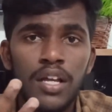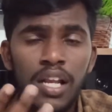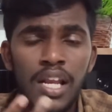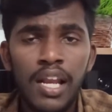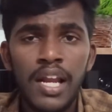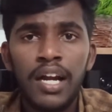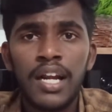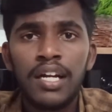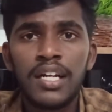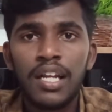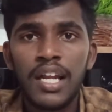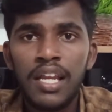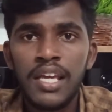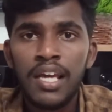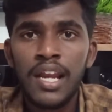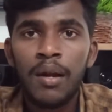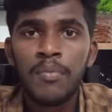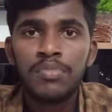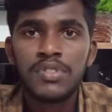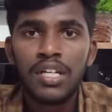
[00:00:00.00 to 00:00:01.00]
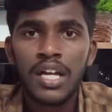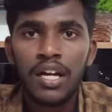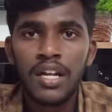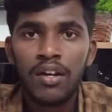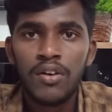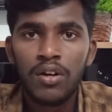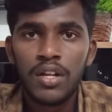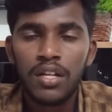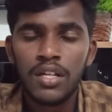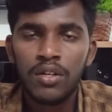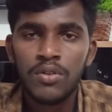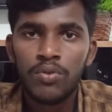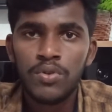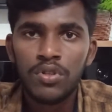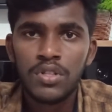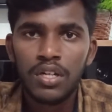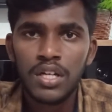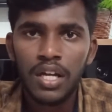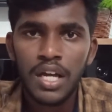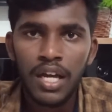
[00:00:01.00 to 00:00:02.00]
இல்லைனா டெலிகிராம் சேனலோட லிங்க்
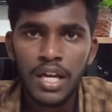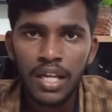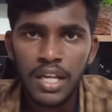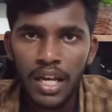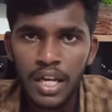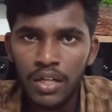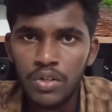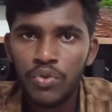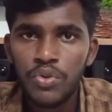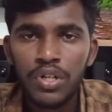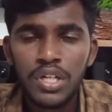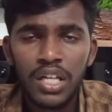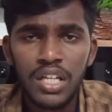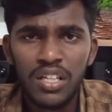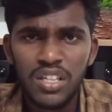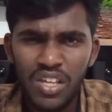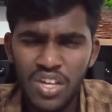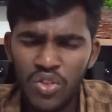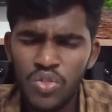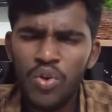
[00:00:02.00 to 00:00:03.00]
கொடுத்துருக்கேன் இல்லை ட்விட்டர்